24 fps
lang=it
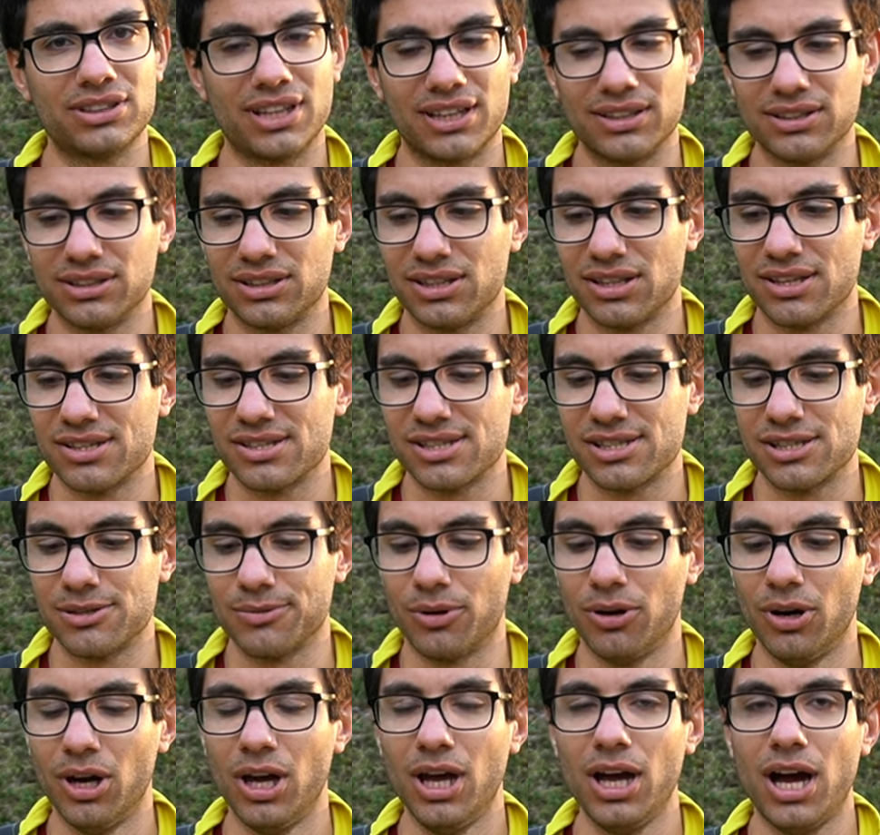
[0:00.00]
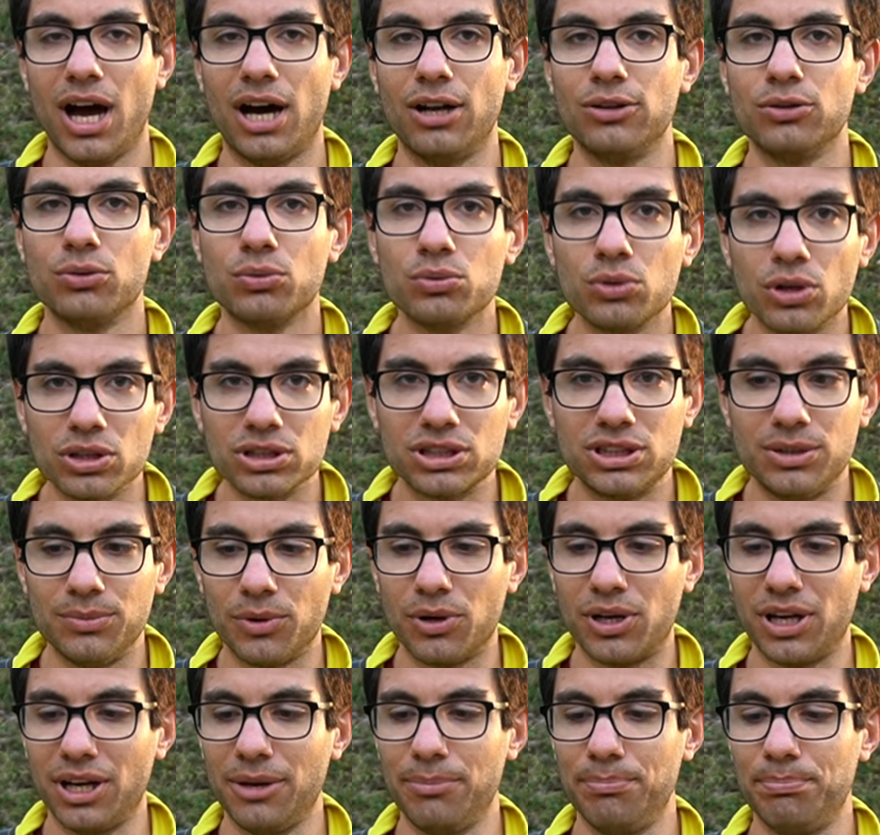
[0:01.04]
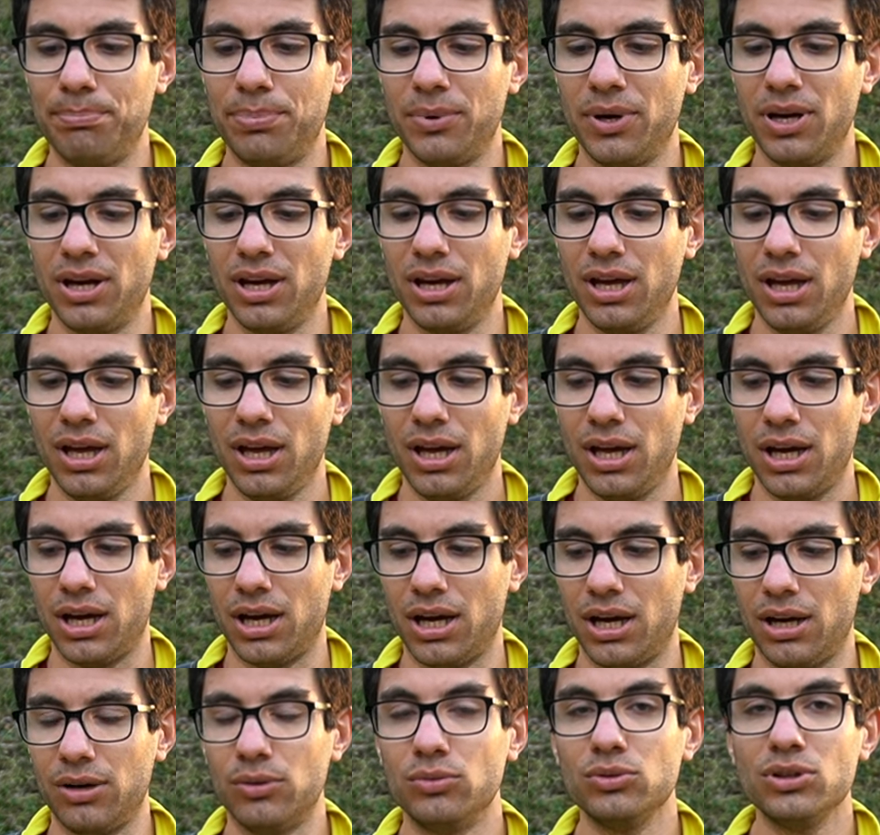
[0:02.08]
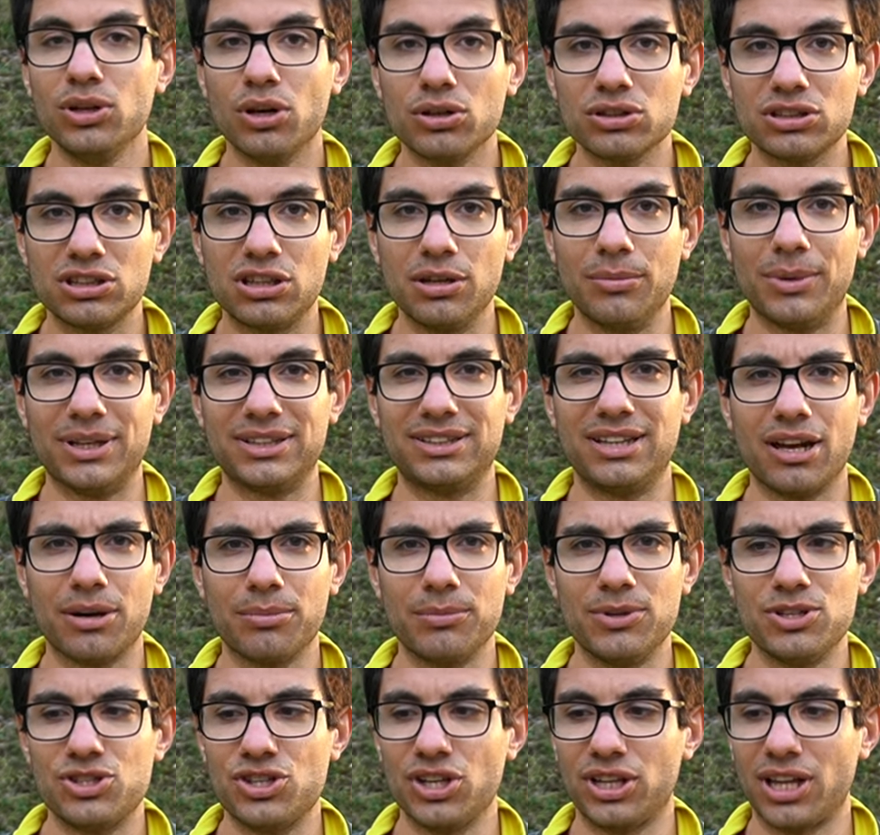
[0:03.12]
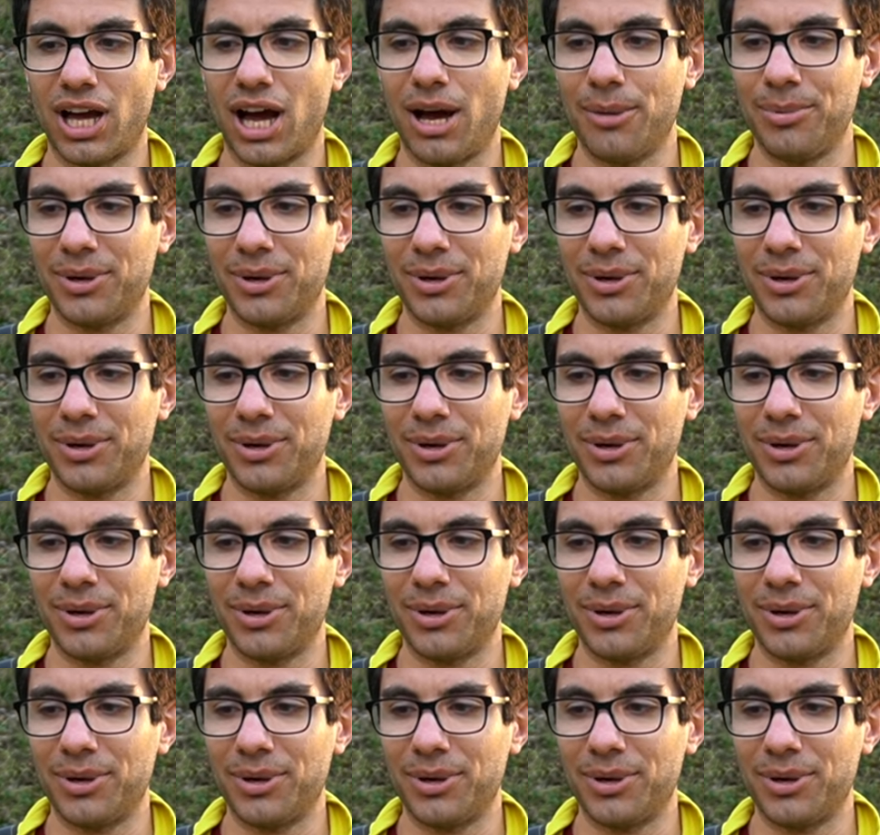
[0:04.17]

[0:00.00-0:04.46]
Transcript: tantissimo. Hanno un ottimo grip, eh, un'ottima termicità